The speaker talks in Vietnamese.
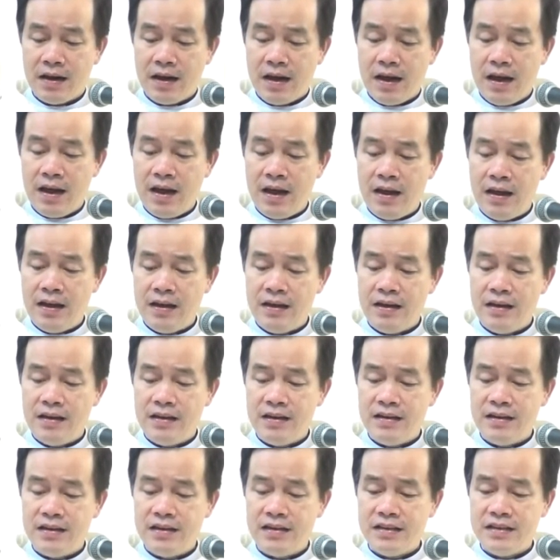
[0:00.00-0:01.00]
Ê,
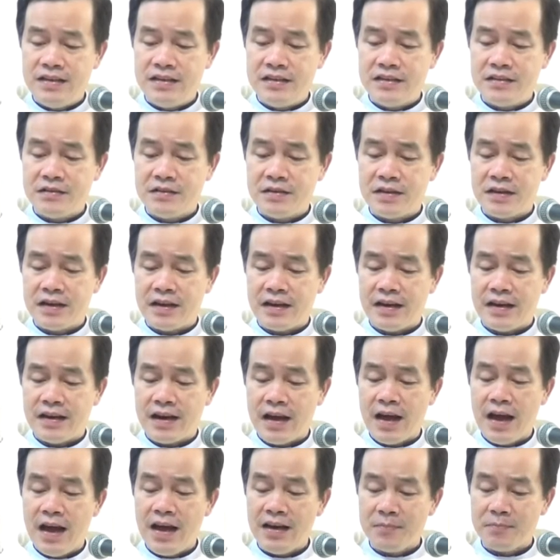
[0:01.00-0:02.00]

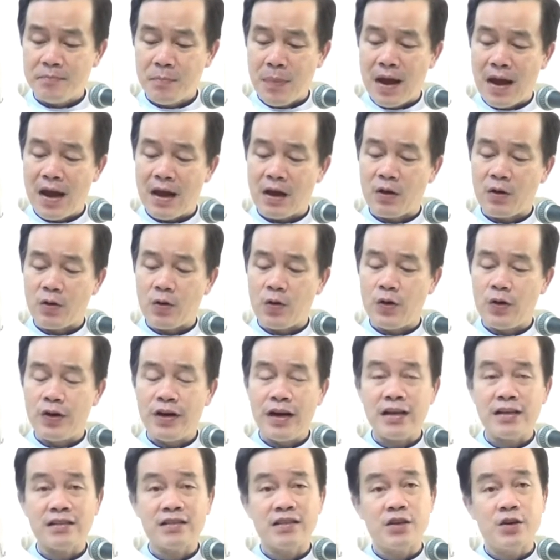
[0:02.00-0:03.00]
hết bè của
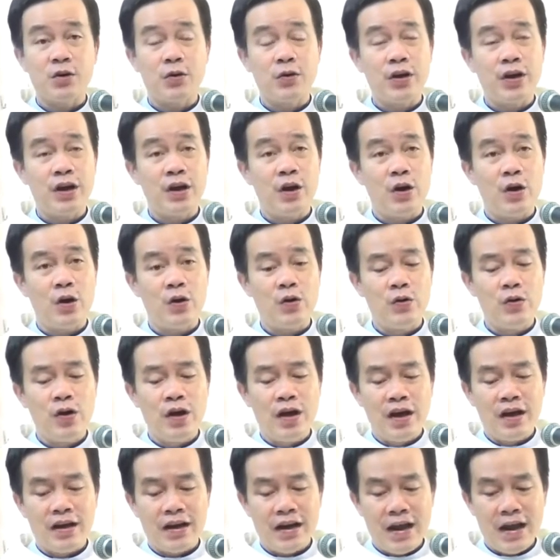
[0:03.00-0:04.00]
Nestorio
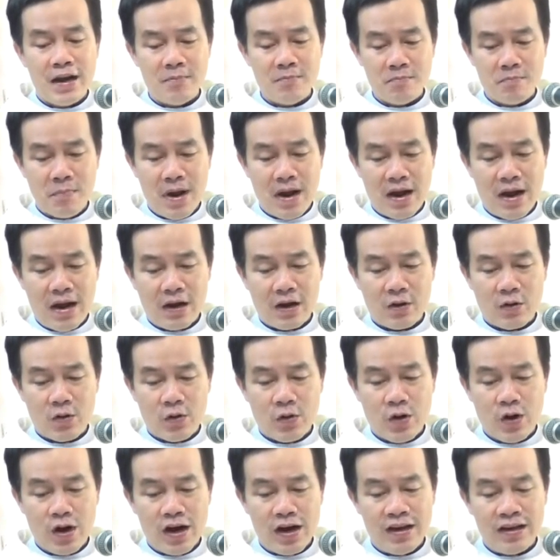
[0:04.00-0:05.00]
đến bè
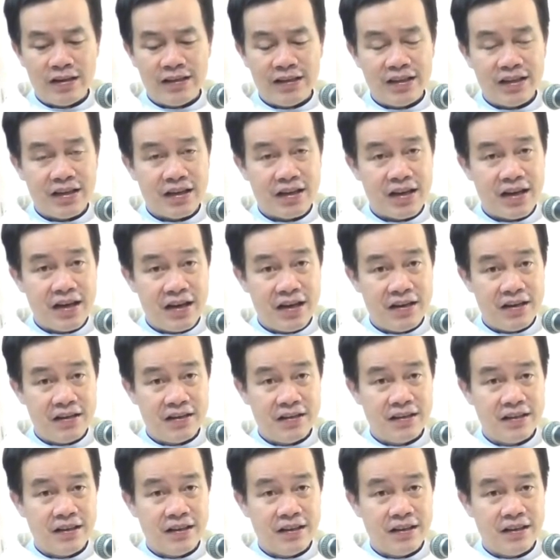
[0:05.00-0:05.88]
của Eutyches,